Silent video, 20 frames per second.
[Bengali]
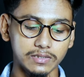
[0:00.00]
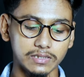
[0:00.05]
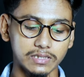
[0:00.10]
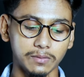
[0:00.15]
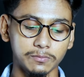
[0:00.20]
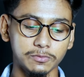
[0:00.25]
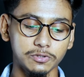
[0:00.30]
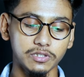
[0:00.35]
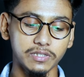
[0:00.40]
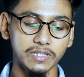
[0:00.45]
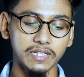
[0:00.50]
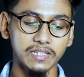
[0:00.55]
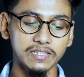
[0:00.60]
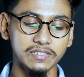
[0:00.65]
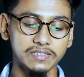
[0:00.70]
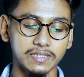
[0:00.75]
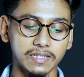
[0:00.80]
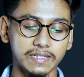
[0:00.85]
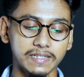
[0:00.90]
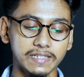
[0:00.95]
জাস্ট আমি যদি গেট
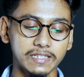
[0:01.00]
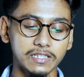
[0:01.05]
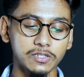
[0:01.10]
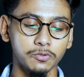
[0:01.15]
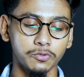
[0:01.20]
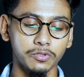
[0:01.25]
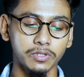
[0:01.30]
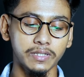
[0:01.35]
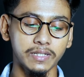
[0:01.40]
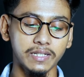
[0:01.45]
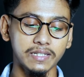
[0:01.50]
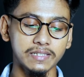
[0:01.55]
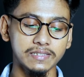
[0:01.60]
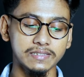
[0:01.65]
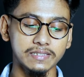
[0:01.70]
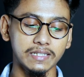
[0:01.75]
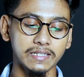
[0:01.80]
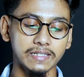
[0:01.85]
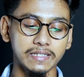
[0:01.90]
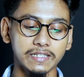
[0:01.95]
স্টারে ক্লিক করি গেট
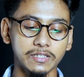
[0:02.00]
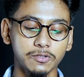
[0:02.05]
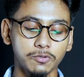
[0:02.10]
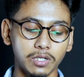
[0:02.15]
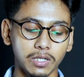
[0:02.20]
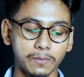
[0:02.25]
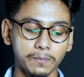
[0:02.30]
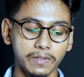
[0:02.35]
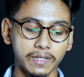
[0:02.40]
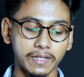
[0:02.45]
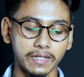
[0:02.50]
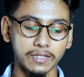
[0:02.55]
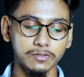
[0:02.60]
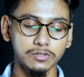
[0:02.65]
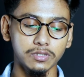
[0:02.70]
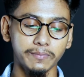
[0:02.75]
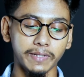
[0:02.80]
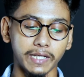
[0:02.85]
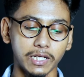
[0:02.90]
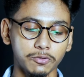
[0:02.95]
স্টারে ক্লিক করার পর এখানে
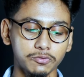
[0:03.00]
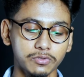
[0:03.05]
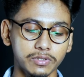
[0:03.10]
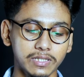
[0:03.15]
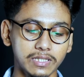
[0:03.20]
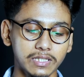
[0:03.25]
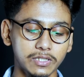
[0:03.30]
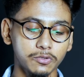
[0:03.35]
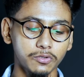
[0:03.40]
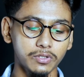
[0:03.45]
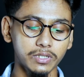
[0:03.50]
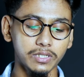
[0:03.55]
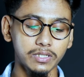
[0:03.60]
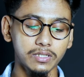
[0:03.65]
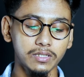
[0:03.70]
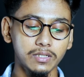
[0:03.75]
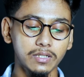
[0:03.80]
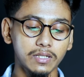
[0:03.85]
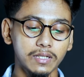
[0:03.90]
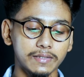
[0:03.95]
যদি আমি অ্যালাউতে ক্লিক করি
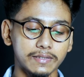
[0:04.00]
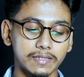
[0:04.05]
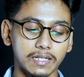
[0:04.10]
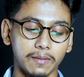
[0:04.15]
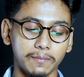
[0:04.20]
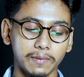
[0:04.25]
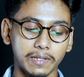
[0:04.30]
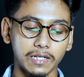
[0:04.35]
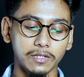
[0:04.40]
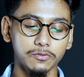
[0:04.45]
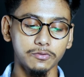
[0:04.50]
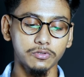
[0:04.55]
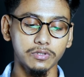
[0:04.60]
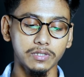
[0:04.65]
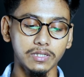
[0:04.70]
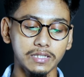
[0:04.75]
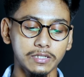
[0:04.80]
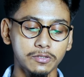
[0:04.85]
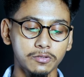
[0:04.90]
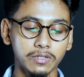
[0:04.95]
দেন আবার অ্যালাউতে
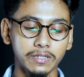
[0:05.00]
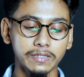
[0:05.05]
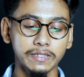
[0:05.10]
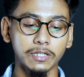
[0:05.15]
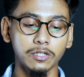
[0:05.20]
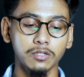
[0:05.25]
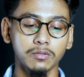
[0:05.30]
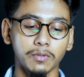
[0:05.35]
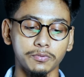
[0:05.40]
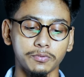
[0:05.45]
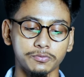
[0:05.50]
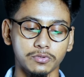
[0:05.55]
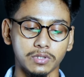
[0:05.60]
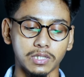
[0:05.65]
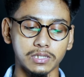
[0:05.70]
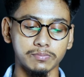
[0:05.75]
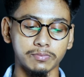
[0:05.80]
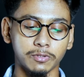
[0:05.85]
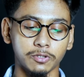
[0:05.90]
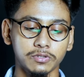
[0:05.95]
ক্লিক করলে যেরকম অপশন
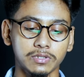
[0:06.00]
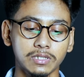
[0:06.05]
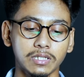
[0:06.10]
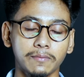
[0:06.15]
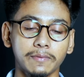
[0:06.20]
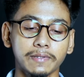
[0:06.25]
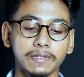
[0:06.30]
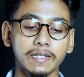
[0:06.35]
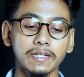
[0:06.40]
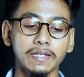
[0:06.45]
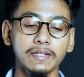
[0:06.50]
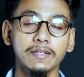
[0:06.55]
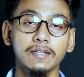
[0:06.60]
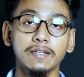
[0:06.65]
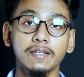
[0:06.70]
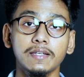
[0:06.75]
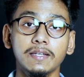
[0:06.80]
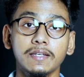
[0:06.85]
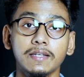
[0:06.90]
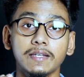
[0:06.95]
আসবে অর্থাৎ আমাকে
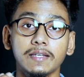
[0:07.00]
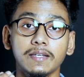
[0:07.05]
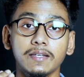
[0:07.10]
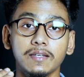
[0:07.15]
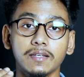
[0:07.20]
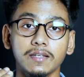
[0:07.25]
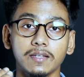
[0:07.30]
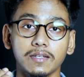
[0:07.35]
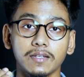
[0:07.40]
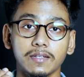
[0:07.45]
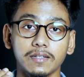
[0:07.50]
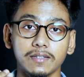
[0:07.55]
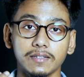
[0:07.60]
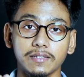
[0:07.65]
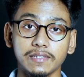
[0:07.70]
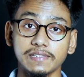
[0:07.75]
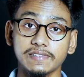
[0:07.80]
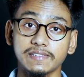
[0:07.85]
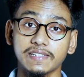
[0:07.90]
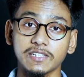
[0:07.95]

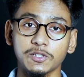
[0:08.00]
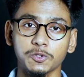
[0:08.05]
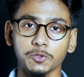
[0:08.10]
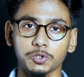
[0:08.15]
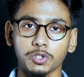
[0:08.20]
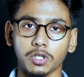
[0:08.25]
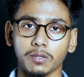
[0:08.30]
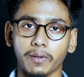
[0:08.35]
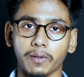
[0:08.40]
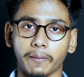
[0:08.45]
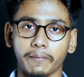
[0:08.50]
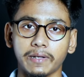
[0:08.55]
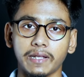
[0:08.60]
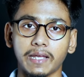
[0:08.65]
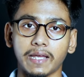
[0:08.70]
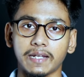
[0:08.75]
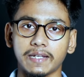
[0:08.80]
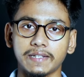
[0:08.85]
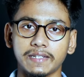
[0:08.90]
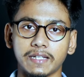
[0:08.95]
স্ক্যান করতে হবে আমার
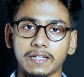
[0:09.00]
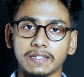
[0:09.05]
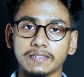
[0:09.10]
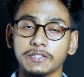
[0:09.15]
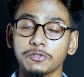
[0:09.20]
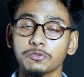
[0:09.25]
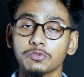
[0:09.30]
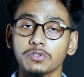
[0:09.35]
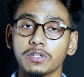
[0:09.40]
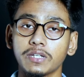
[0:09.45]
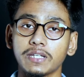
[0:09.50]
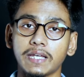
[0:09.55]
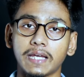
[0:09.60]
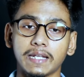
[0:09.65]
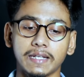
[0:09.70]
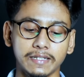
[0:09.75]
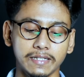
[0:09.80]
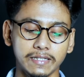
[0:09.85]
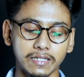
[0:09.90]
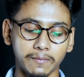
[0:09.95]
এনআইডিটা যেহেতু এই
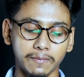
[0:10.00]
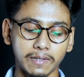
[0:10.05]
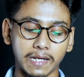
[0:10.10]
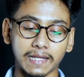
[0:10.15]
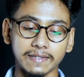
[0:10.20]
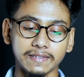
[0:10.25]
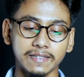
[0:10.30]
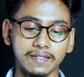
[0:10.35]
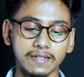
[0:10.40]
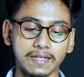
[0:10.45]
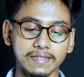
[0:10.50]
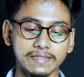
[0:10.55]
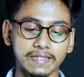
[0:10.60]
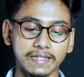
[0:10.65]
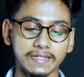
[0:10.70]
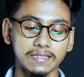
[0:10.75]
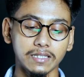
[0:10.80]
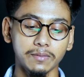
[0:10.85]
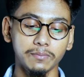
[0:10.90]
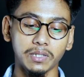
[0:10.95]
এনআইডিটা আমার হাতে নেয়
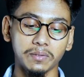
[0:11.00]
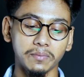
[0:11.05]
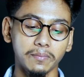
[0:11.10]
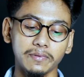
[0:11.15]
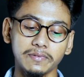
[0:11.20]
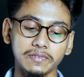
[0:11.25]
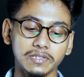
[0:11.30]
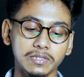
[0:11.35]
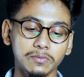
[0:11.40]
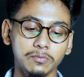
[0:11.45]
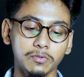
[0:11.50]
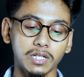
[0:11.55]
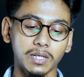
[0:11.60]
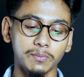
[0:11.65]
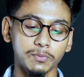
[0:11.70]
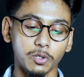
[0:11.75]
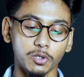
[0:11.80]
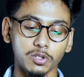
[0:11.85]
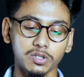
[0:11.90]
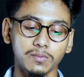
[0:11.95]
সেক্ষেত্রে আমি এভাবে দিব না
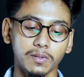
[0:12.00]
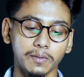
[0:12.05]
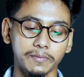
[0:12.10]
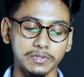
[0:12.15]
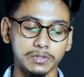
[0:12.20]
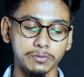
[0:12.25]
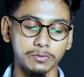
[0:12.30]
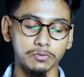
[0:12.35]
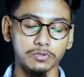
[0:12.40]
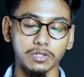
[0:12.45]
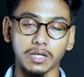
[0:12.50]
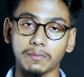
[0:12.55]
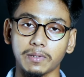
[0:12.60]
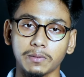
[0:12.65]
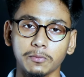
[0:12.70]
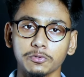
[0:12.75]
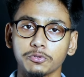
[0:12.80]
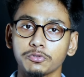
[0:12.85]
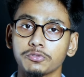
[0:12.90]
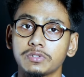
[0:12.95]
আমি অন্যভাবে দিব তো
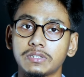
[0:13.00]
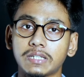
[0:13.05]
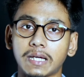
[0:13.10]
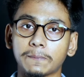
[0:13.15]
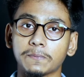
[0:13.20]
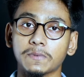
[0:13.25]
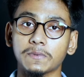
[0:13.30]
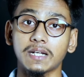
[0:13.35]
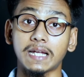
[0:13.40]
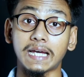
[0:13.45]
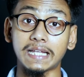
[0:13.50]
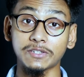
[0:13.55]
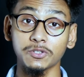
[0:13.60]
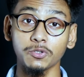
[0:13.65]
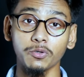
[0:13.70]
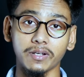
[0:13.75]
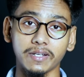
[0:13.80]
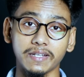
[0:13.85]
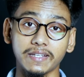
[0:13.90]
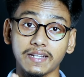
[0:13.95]
আমার মতো যদি আপনার
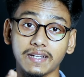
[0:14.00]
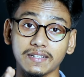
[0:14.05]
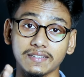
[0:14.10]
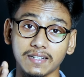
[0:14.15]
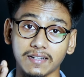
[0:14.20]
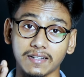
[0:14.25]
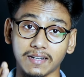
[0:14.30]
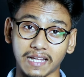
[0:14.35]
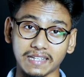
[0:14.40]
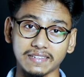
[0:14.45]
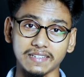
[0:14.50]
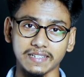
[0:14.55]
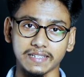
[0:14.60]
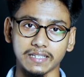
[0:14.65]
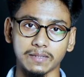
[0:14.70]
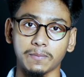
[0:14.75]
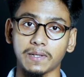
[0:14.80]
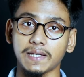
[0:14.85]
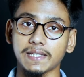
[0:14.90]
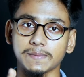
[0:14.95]
হাতেও এনআইডি কার্ডটা না
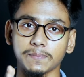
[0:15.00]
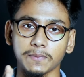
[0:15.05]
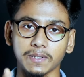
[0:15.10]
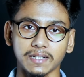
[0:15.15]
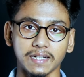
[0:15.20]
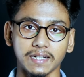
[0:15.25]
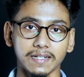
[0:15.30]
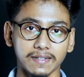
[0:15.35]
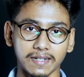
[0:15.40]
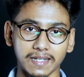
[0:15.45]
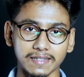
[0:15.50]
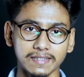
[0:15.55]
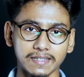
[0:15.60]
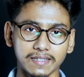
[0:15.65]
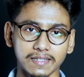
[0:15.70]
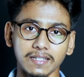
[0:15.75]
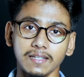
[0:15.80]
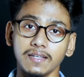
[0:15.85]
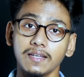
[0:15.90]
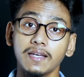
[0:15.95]
থাকে বা স্মার্ট কার্ড না
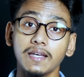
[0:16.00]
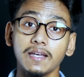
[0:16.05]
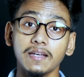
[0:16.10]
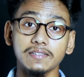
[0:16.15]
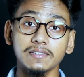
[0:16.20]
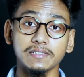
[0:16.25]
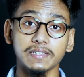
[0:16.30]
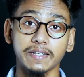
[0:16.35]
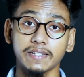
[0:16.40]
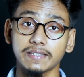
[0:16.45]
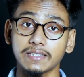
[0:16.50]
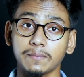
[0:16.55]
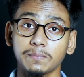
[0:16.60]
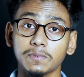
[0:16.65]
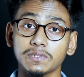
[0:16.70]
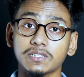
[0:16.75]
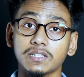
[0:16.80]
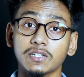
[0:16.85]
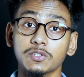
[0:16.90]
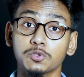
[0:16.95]
থাকে সেক্ষেত্রে
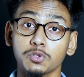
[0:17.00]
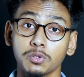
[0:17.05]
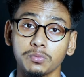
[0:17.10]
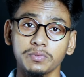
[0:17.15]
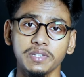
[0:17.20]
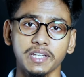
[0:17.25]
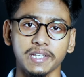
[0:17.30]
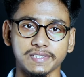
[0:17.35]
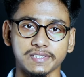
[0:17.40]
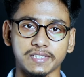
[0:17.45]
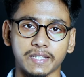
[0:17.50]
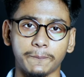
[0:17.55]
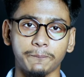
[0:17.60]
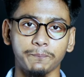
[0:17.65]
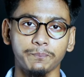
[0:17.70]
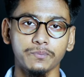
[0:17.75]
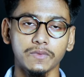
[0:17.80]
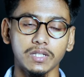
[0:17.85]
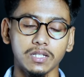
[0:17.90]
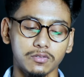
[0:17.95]
আপনি সেটা ছবি আসে
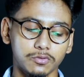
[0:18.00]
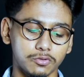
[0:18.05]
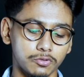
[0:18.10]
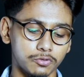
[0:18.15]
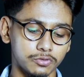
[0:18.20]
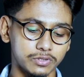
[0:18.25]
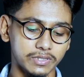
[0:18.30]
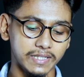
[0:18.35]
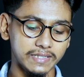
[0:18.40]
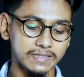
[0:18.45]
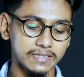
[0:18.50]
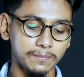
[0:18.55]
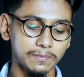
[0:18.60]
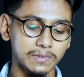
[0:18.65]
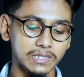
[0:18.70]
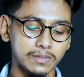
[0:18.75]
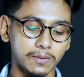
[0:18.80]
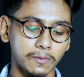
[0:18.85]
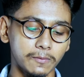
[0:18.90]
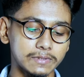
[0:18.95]
তো সেক্ষেত্রে
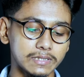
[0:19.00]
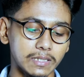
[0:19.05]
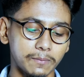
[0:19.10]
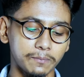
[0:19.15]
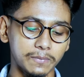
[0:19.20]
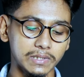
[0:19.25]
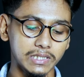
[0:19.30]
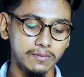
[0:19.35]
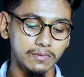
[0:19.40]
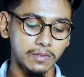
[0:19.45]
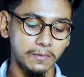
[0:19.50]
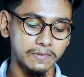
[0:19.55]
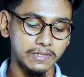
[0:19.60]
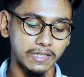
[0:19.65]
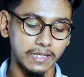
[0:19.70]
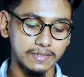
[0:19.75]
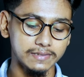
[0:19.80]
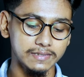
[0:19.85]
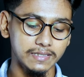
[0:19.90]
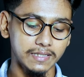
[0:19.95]
আপনি কীভাবে সাবমিট দেবেন আমি
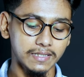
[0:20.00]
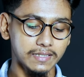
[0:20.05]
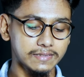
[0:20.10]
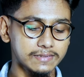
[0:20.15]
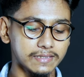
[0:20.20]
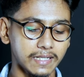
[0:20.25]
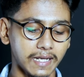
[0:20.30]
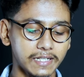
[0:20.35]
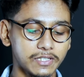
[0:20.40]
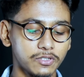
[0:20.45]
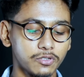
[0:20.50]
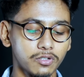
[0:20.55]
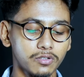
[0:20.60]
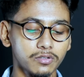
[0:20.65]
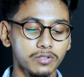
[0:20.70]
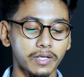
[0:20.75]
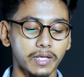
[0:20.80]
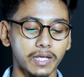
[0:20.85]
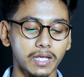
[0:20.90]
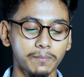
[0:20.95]
দেখাচ্ছি এখানে যে আই
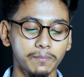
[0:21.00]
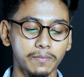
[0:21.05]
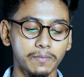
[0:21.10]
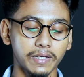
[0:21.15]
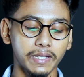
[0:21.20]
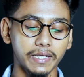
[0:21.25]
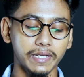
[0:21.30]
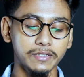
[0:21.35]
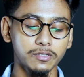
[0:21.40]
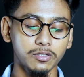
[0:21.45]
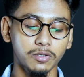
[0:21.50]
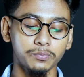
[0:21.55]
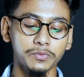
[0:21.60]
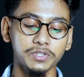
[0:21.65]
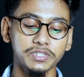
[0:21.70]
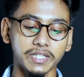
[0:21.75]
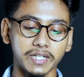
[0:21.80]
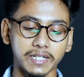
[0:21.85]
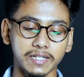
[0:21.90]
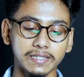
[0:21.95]
ডোন্ট হ্যাভ এনি অব
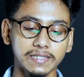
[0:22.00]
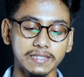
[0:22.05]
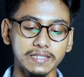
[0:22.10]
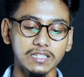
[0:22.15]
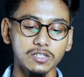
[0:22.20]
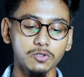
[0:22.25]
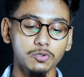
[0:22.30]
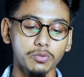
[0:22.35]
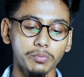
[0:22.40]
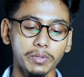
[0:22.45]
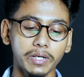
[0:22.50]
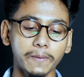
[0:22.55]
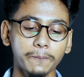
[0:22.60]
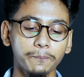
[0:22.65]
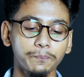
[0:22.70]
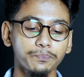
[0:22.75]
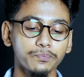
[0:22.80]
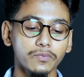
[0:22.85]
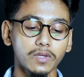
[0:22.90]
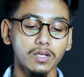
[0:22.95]
দিস এখানে ক্লিক করবেন
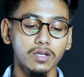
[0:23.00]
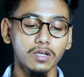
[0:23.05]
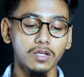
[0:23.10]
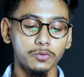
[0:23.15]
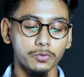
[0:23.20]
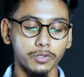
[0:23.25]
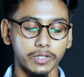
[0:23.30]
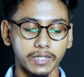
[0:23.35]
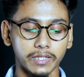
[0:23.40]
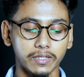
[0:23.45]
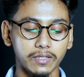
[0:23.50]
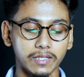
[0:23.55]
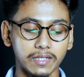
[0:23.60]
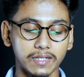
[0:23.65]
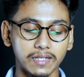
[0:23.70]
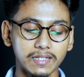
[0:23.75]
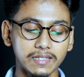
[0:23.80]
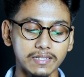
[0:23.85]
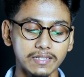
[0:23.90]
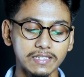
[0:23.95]

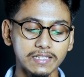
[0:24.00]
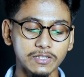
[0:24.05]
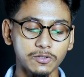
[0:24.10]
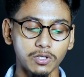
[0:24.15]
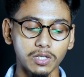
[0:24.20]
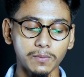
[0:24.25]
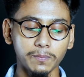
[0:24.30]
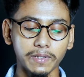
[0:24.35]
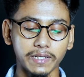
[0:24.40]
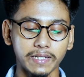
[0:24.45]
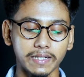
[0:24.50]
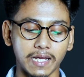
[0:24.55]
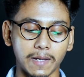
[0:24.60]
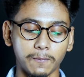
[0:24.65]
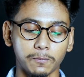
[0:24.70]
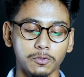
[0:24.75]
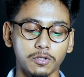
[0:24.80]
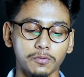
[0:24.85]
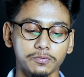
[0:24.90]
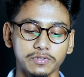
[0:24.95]
এখানে ক্লিক করার পর এখানে
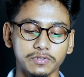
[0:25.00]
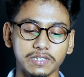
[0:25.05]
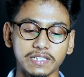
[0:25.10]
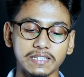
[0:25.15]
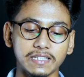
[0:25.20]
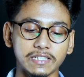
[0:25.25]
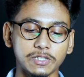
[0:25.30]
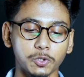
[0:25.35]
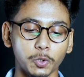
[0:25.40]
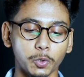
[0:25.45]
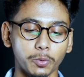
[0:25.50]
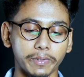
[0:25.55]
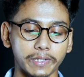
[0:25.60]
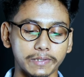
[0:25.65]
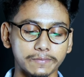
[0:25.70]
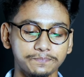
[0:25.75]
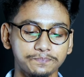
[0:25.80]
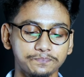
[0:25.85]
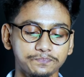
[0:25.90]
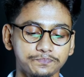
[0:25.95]
আপলোড অপশনে ক্লিক
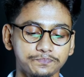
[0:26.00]
করবেন